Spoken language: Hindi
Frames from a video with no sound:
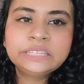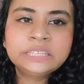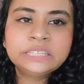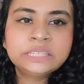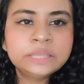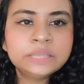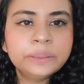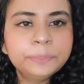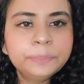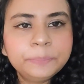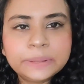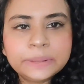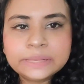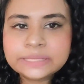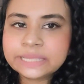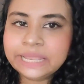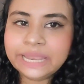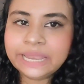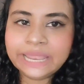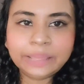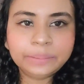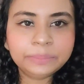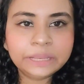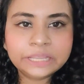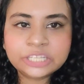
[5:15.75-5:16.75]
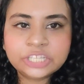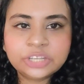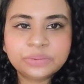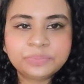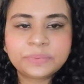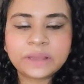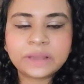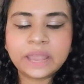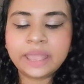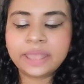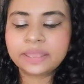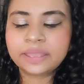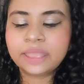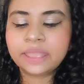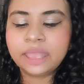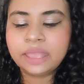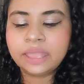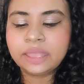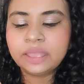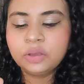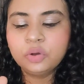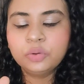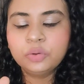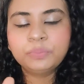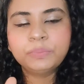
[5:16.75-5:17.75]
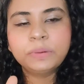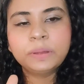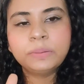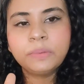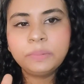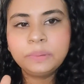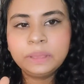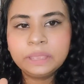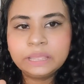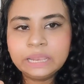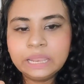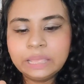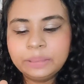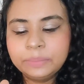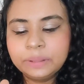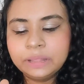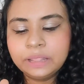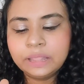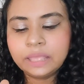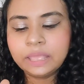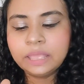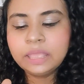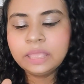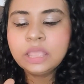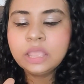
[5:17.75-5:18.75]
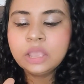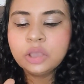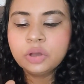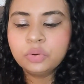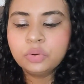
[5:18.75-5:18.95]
सिंपल सा लेबलिंग चिपकाया गया है ऊपर में भी एक लेबल है